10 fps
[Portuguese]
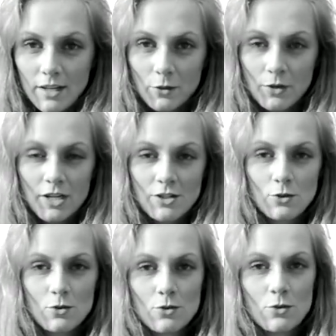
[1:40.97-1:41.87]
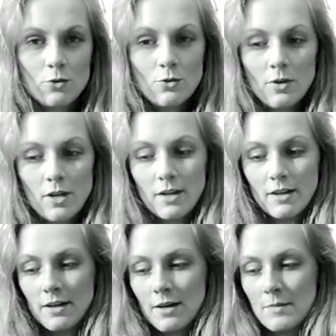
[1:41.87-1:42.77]
Rio Grande do Sul,
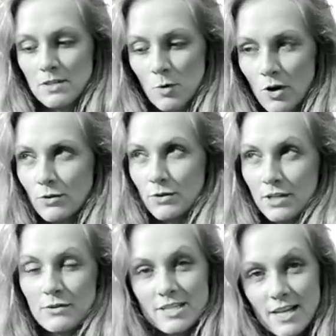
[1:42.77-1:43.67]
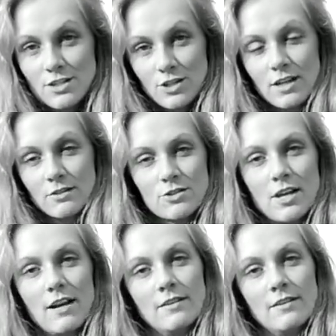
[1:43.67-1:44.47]
mas moro no Rio há sete anos já.